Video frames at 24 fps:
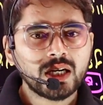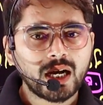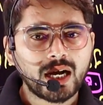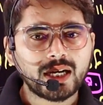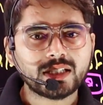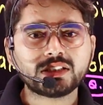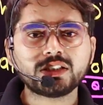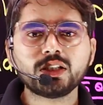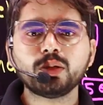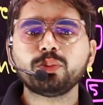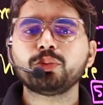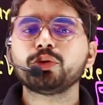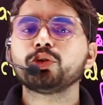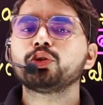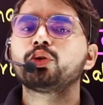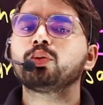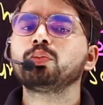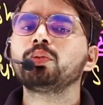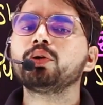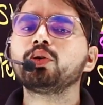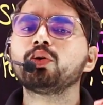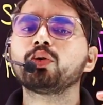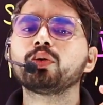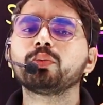आज के वीडियो
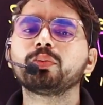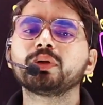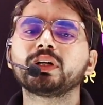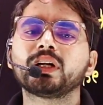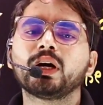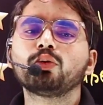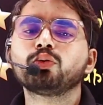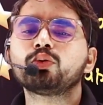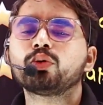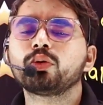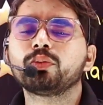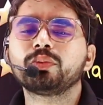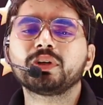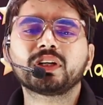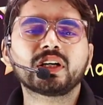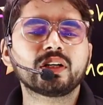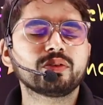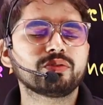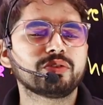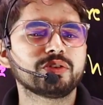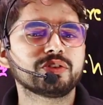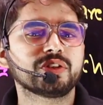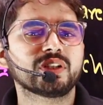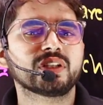में कोई भी डाउट कोई भी
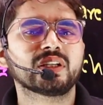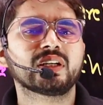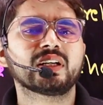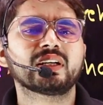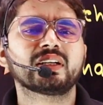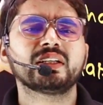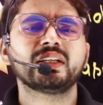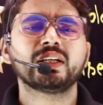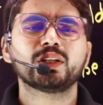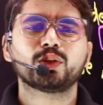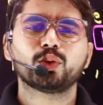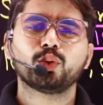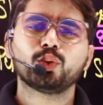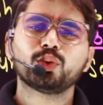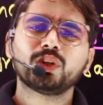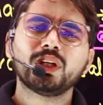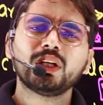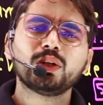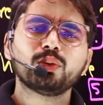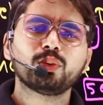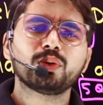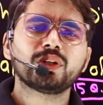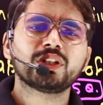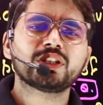कंफ्यूजन अगर क्रिएट होता
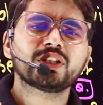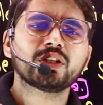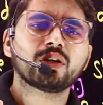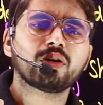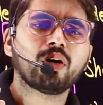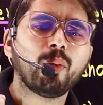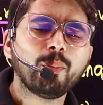है तो नीचे